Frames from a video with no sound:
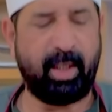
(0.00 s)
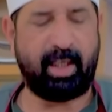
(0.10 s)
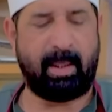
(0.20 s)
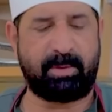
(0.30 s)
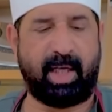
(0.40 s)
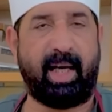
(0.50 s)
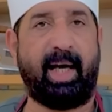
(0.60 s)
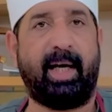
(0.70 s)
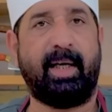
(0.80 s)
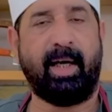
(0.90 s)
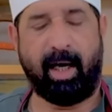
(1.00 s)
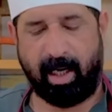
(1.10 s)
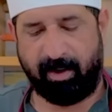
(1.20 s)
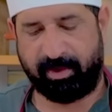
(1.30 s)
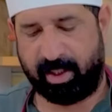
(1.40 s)
गर्म मसाला
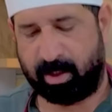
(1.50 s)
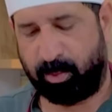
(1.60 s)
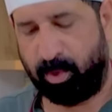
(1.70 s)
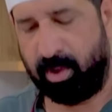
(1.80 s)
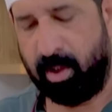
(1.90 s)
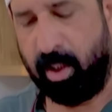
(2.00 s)
हाफ़ टी स्पून